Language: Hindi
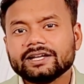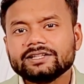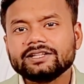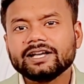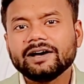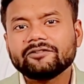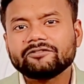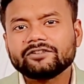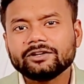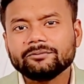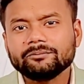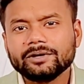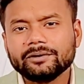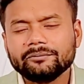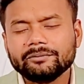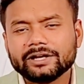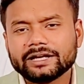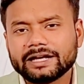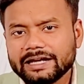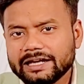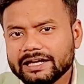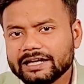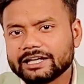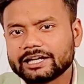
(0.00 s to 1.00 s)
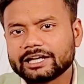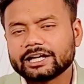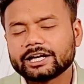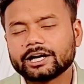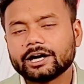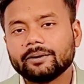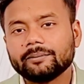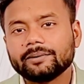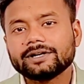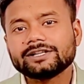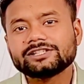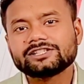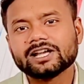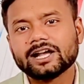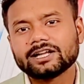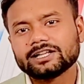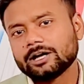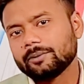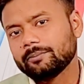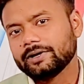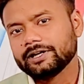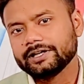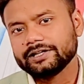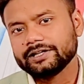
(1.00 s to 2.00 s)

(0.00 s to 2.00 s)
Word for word: या फिर मिमिक्री की खबर ज़्यादा बड़ी